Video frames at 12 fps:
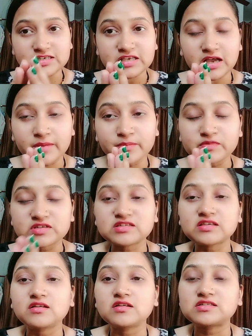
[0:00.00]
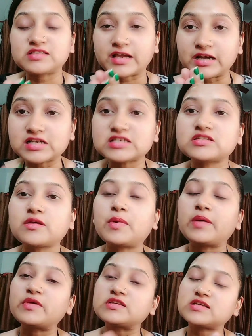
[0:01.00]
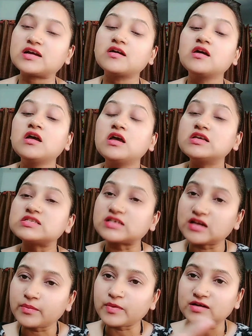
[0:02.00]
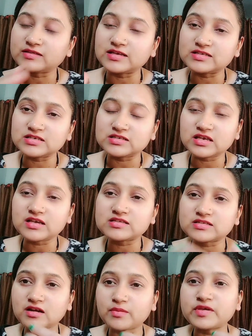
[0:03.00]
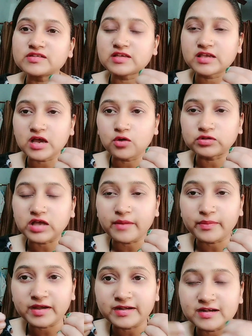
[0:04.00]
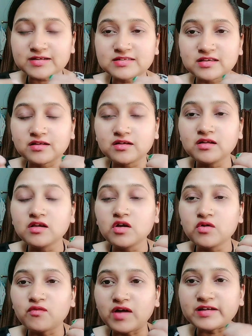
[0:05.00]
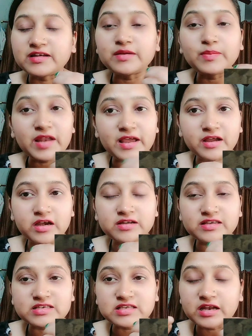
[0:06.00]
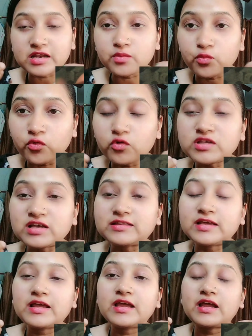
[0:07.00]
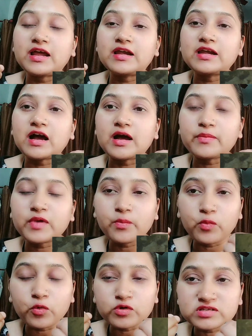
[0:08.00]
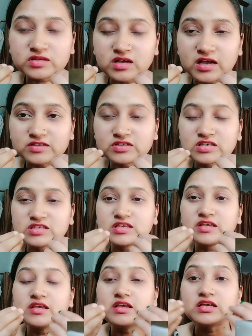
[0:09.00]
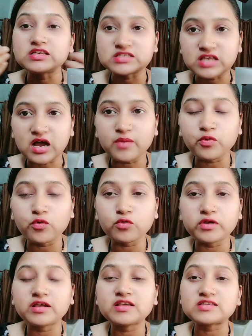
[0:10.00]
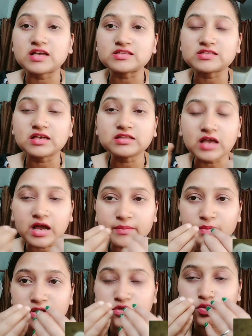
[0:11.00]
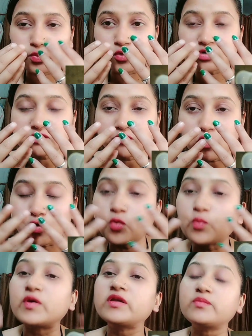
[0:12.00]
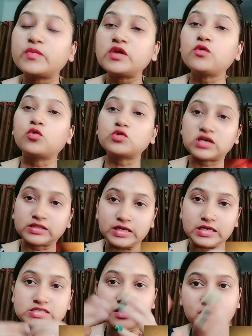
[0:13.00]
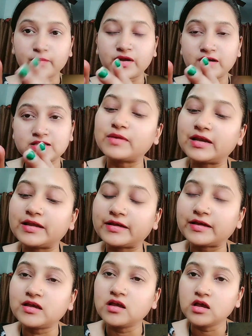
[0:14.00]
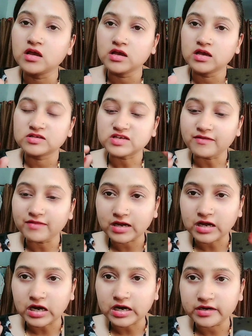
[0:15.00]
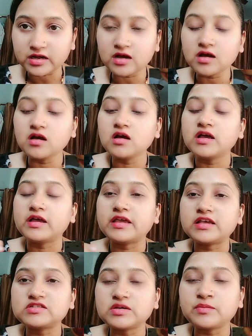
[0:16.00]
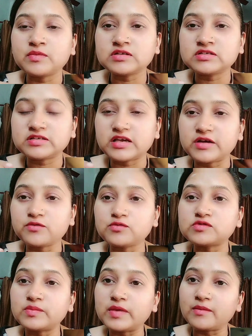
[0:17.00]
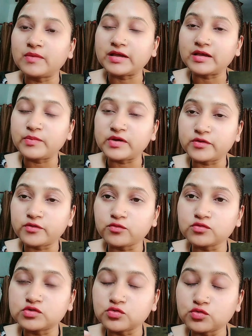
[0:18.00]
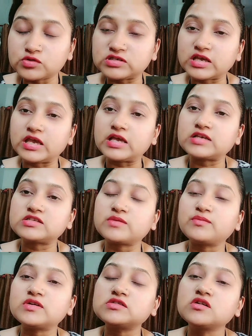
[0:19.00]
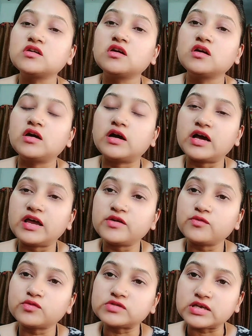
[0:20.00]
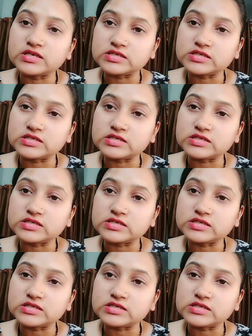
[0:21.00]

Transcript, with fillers: से हम सेकंड स्टेप हमेशा स्क्रब करते हैं जिससे कि स्क्रबिंग से क्या होता है आपके डेड सेल वाइट हेड ब्लैक हेड ये सारे रिमूव हो जाते हैं एंड आपके पोर्स अच्छे से साफ होने के साथ साथ आपके जो पोर्स वो ओपन भी हो जाते हैं स्क्रब करने से लेंगे चावल का आटा एक चम्मच एंड उसमें हम लेंगे बीट रूट जूस एक चम्मच एंड उसके